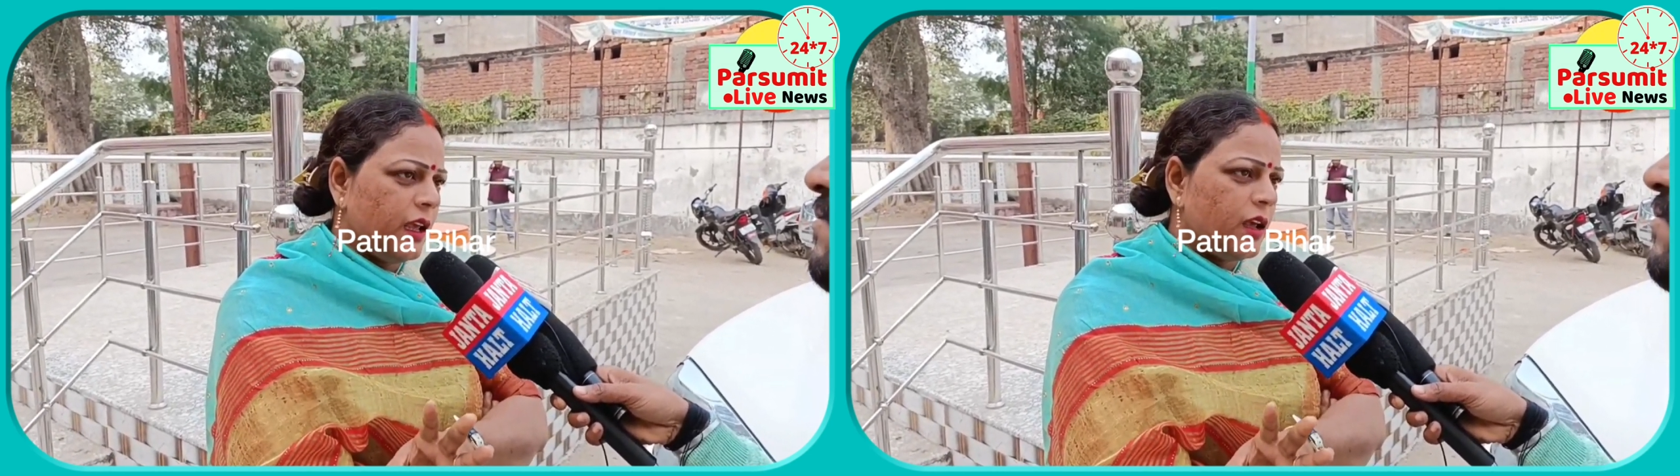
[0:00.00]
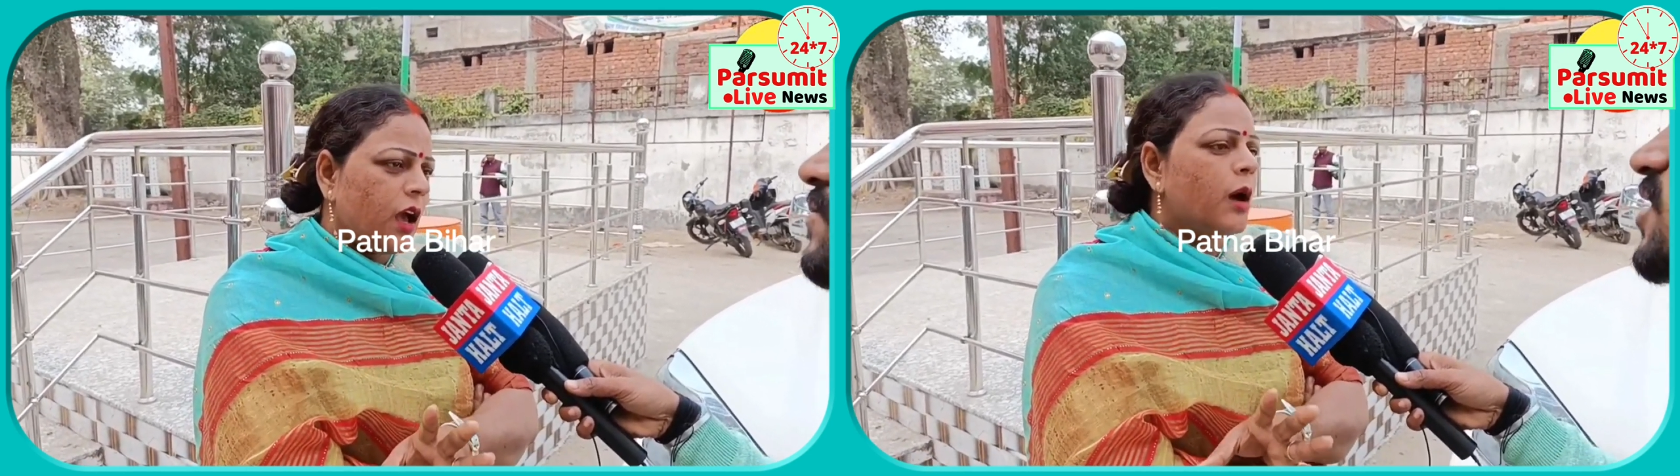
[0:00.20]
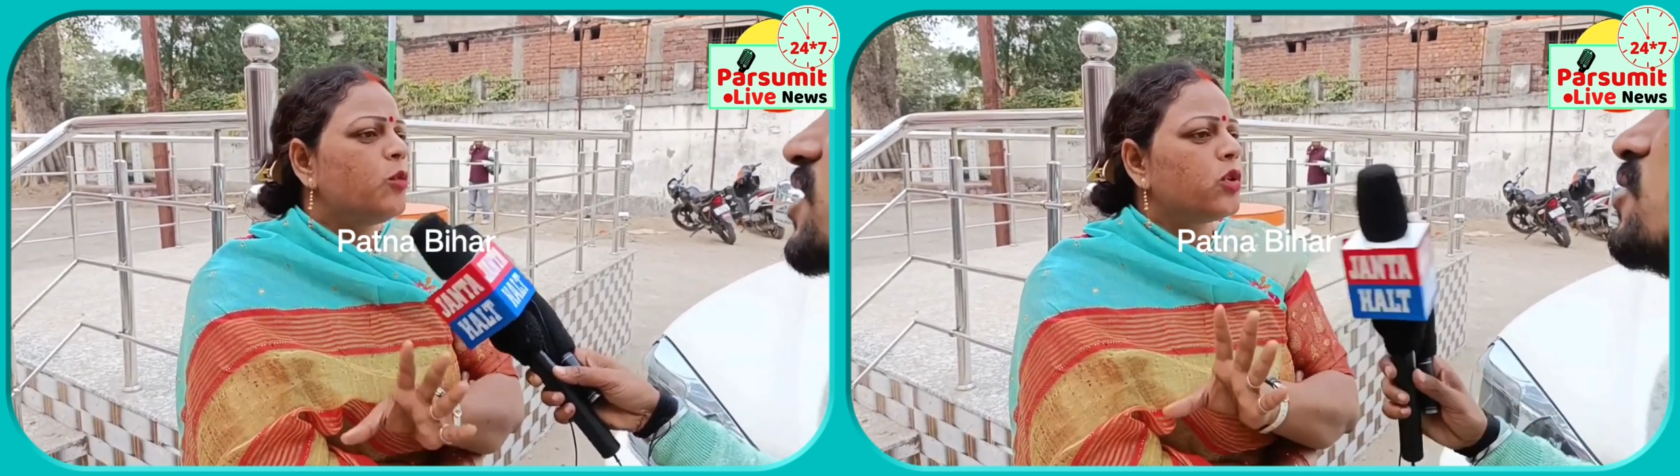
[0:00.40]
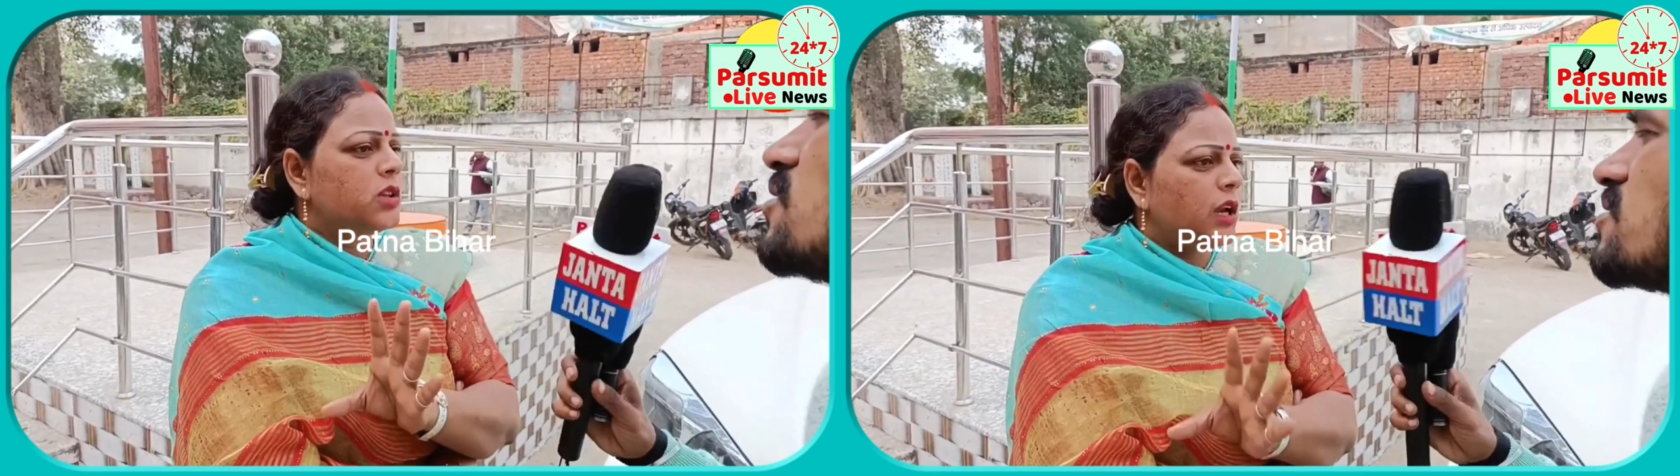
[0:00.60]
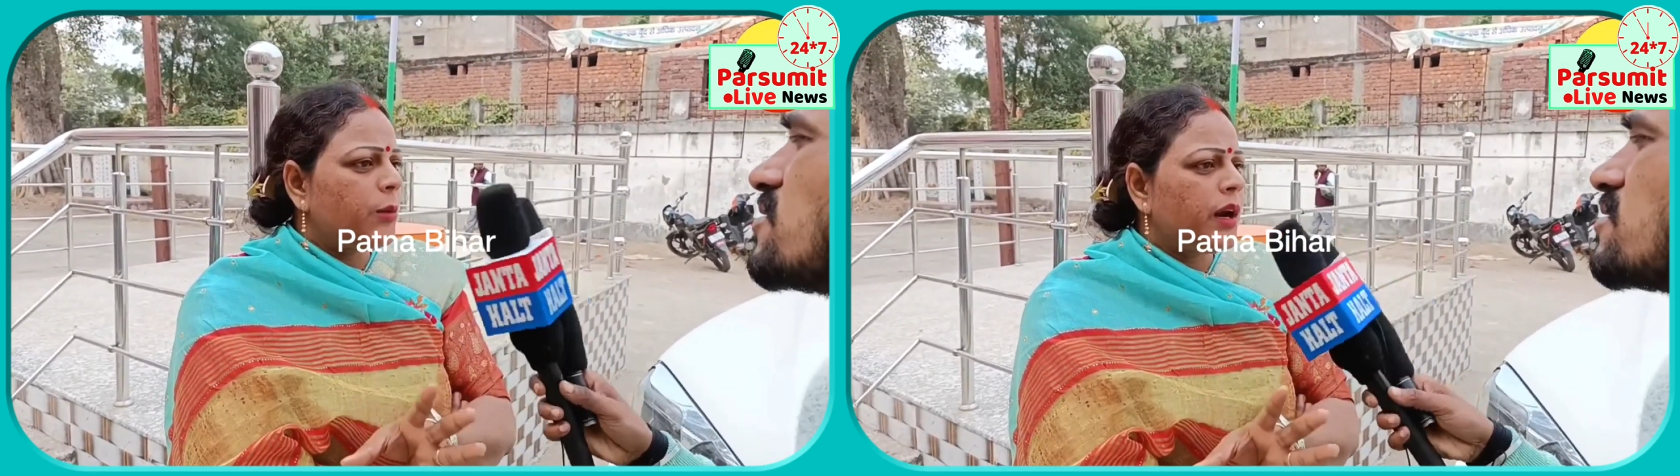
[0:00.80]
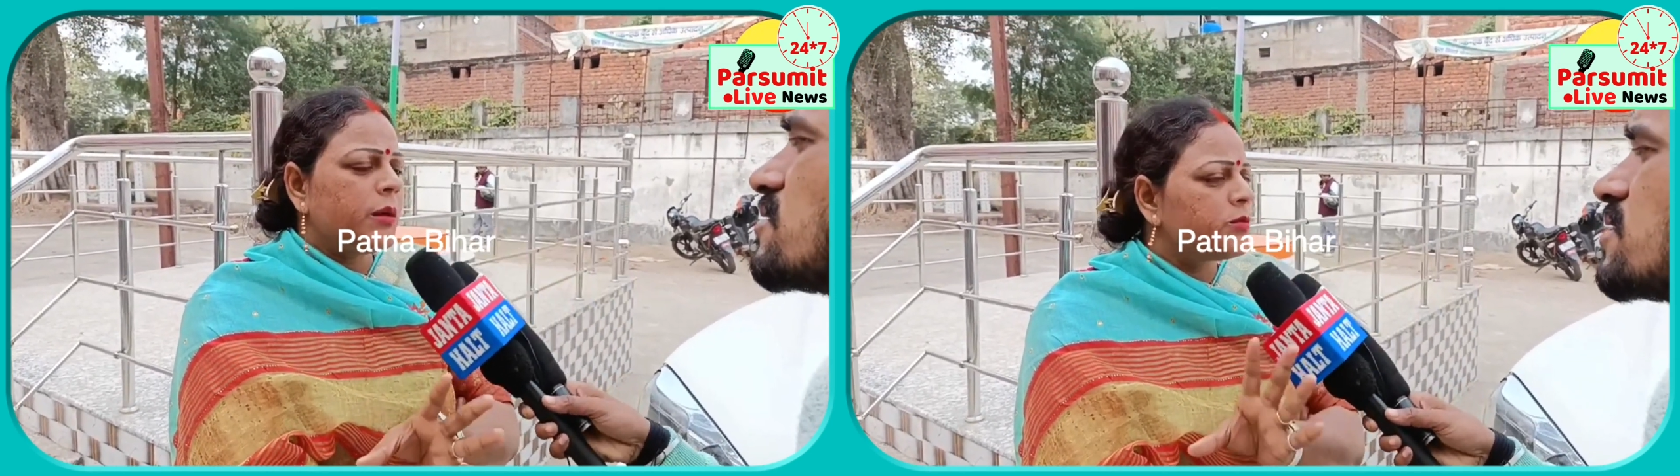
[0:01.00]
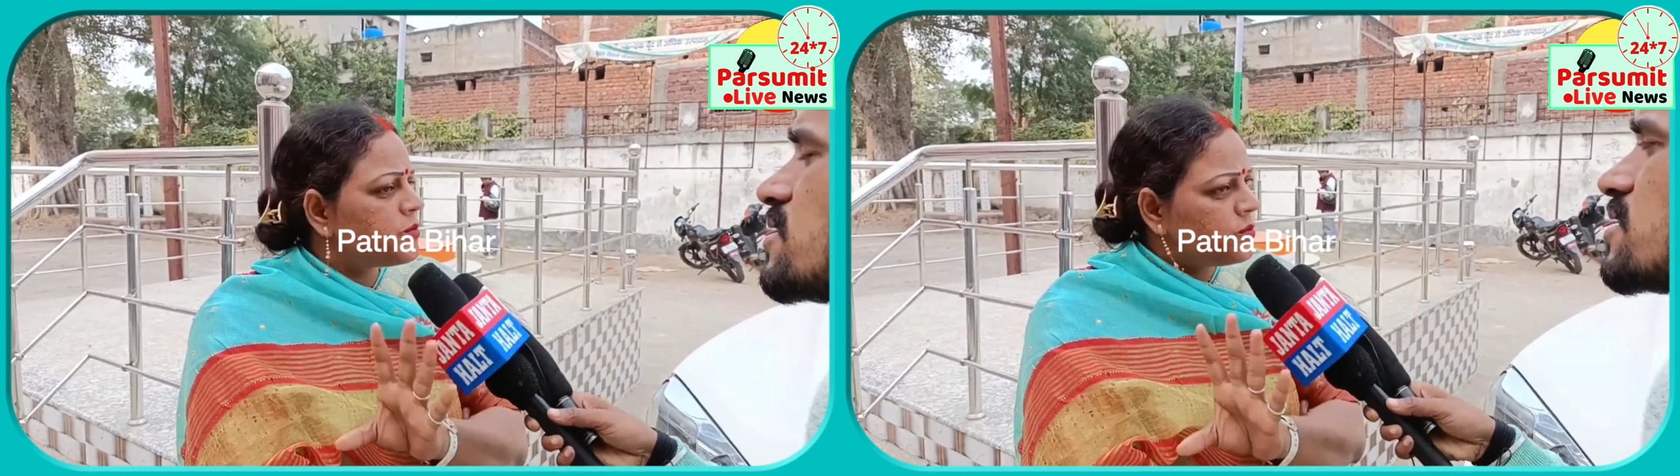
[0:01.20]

है हम लोग इतना बड़ा